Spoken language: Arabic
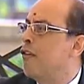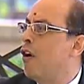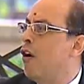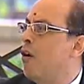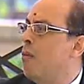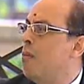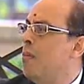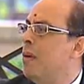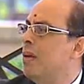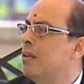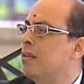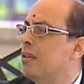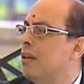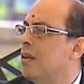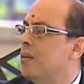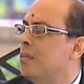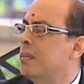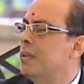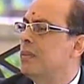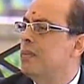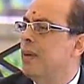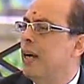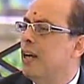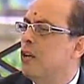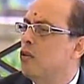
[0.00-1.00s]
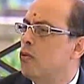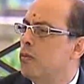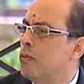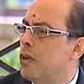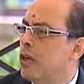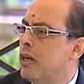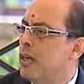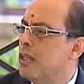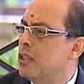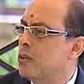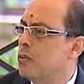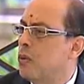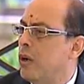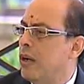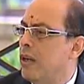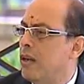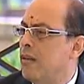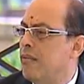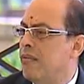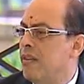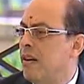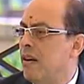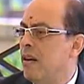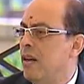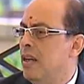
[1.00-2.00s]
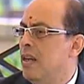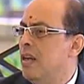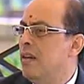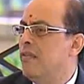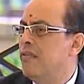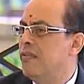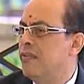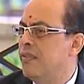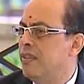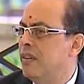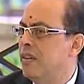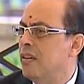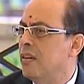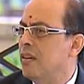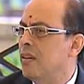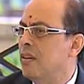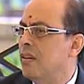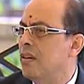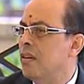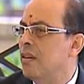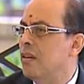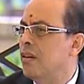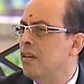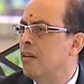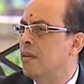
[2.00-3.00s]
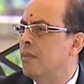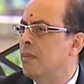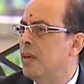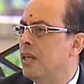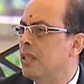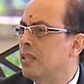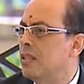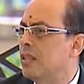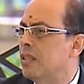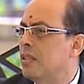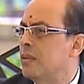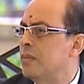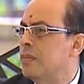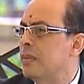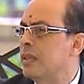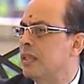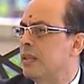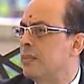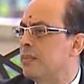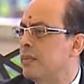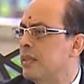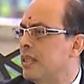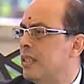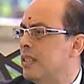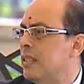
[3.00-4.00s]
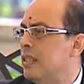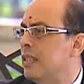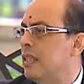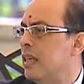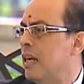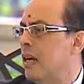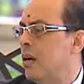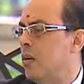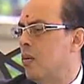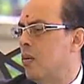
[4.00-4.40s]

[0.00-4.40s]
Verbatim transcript: فهم طالبين معايير ومقاييس معينه فهنا في آه، مصر بتبتدي